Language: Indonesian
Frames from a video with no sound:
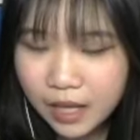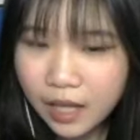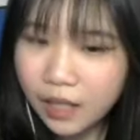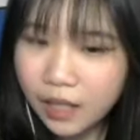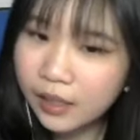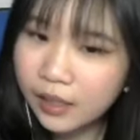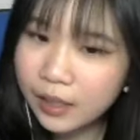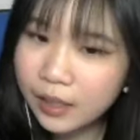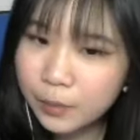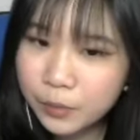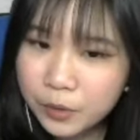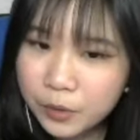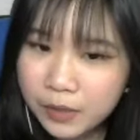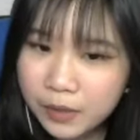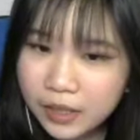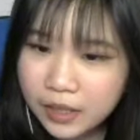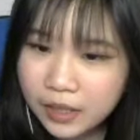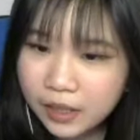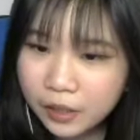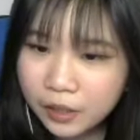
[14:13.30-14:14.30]
Tembus
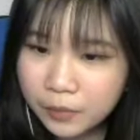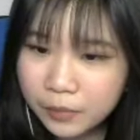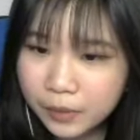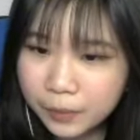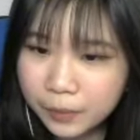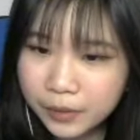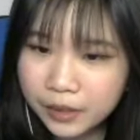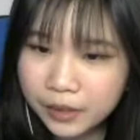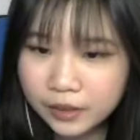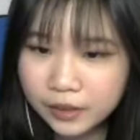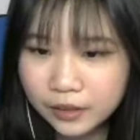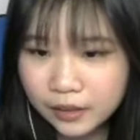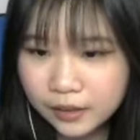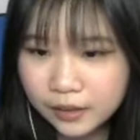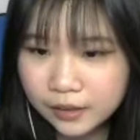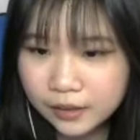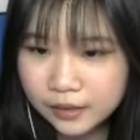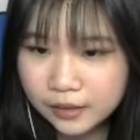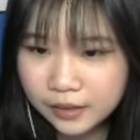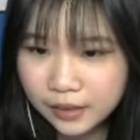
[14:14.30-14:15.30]
mana keren berapa ya
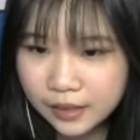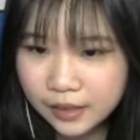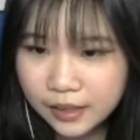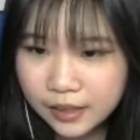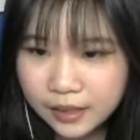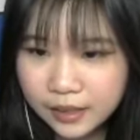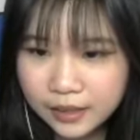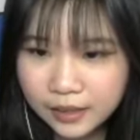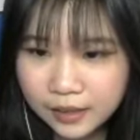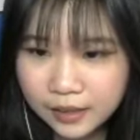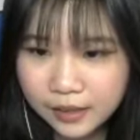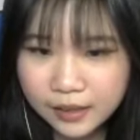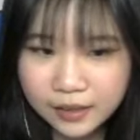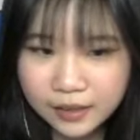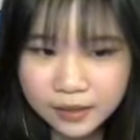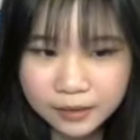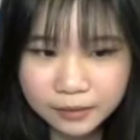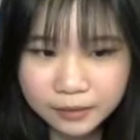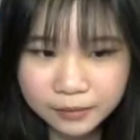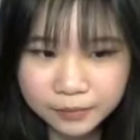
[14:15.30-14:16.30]
entahlah. Ini, ini,
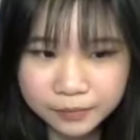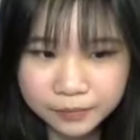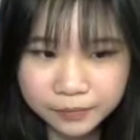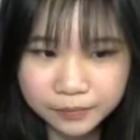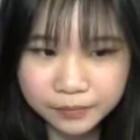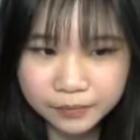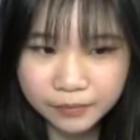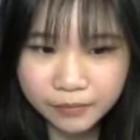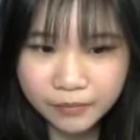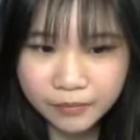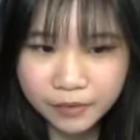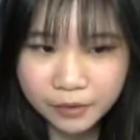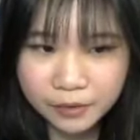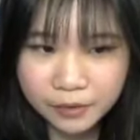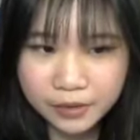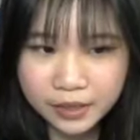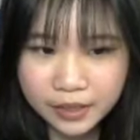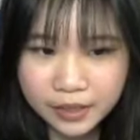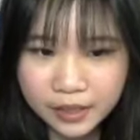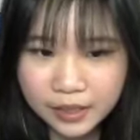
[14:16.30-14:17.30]

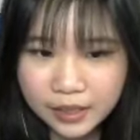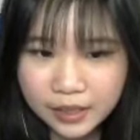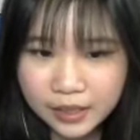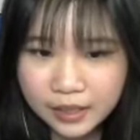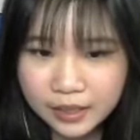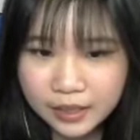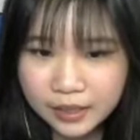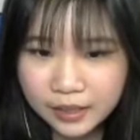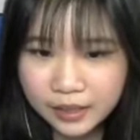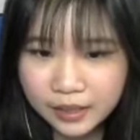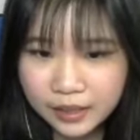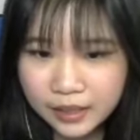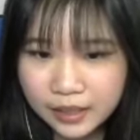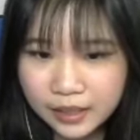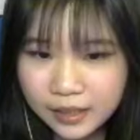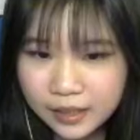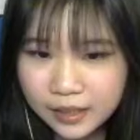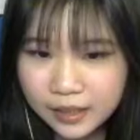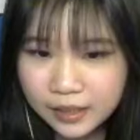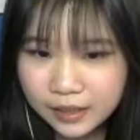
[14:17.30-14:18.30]
sini, ini,
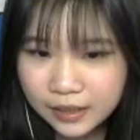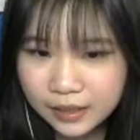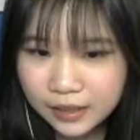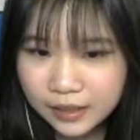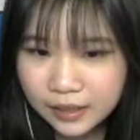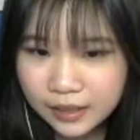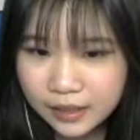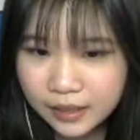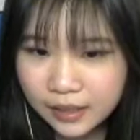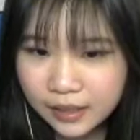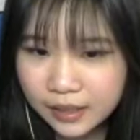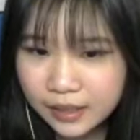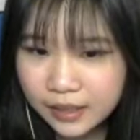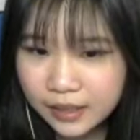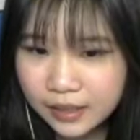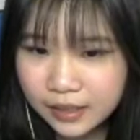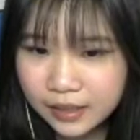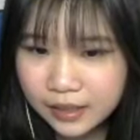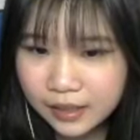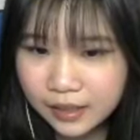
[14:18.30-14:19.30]
ini,
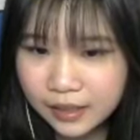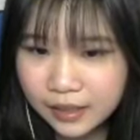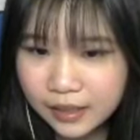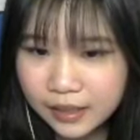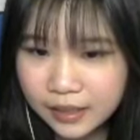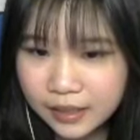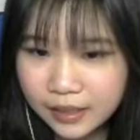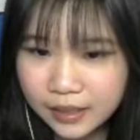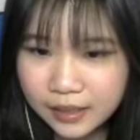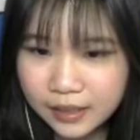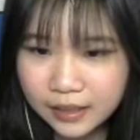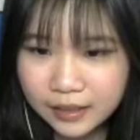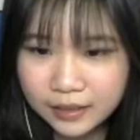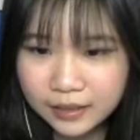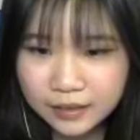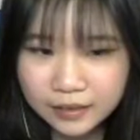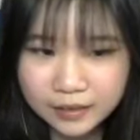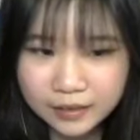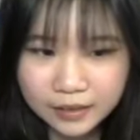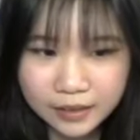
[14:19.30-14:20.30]
ini, ini.
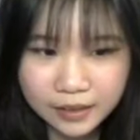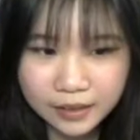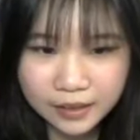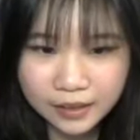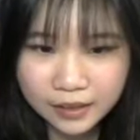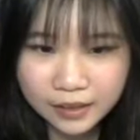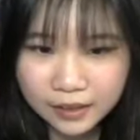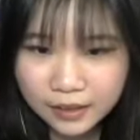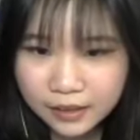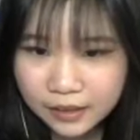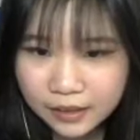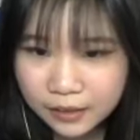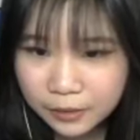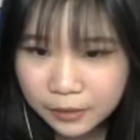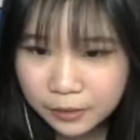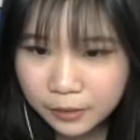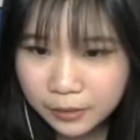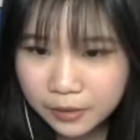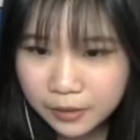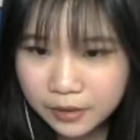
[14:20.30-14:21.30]

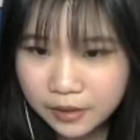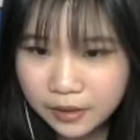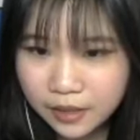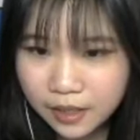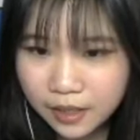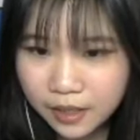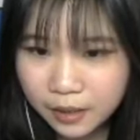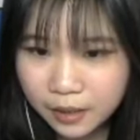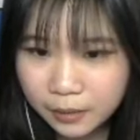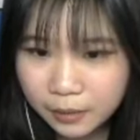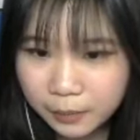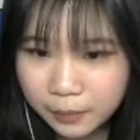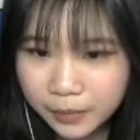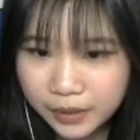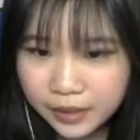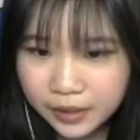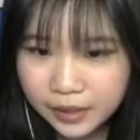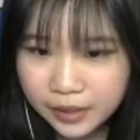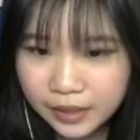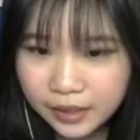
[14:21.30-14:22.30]
Terus
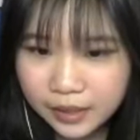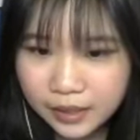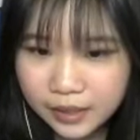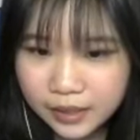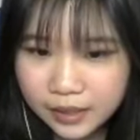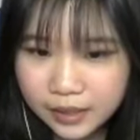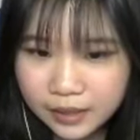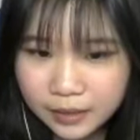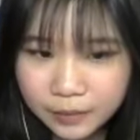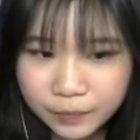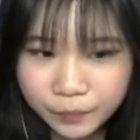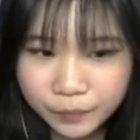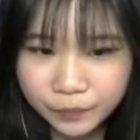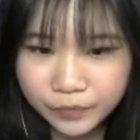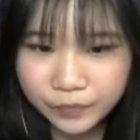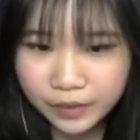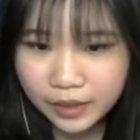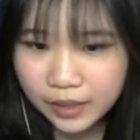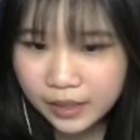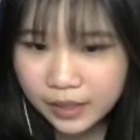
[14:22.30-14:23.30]
dapat ini,
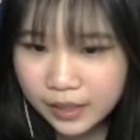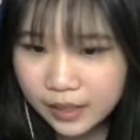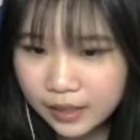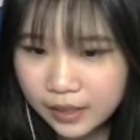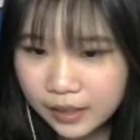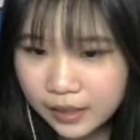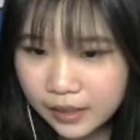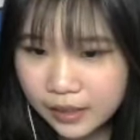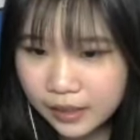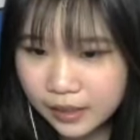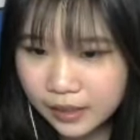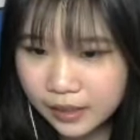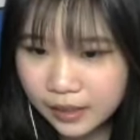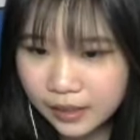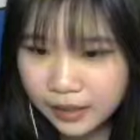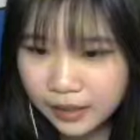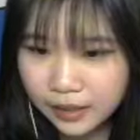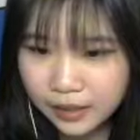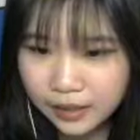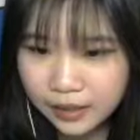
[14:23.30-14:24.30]
ini, ini,
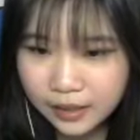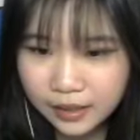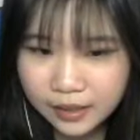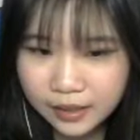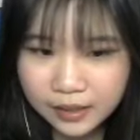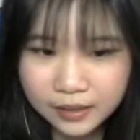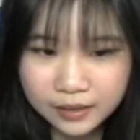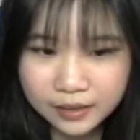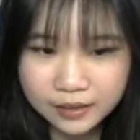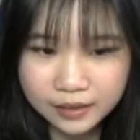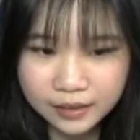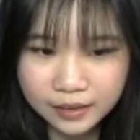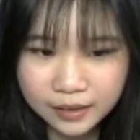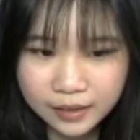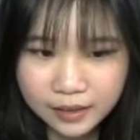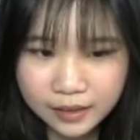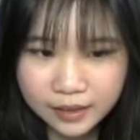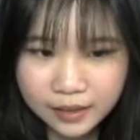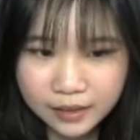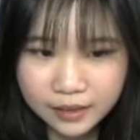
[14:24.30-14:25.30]
ini, ini.
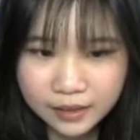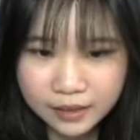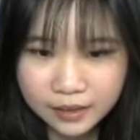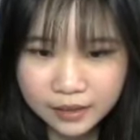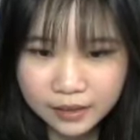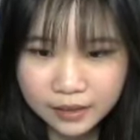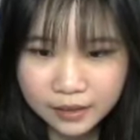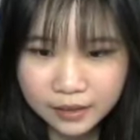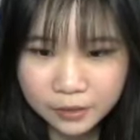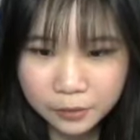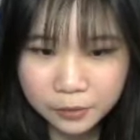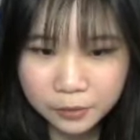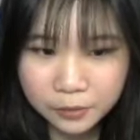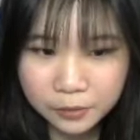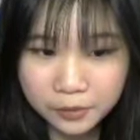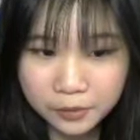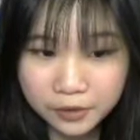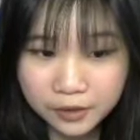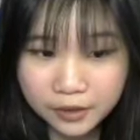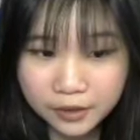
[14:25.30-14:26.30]

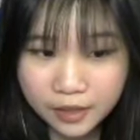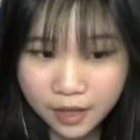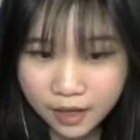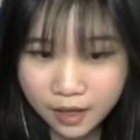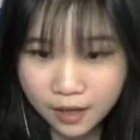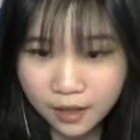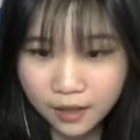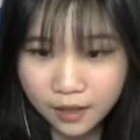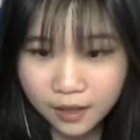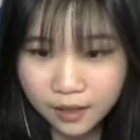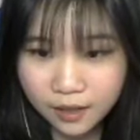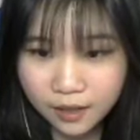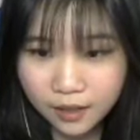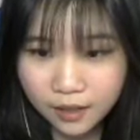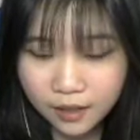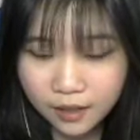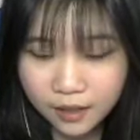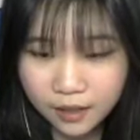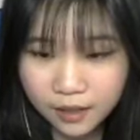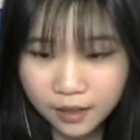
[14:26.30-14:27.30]
Udah.
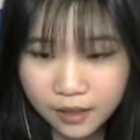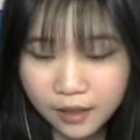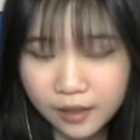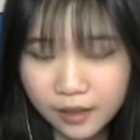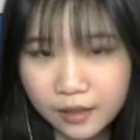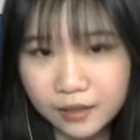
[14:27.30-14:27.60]
Ya.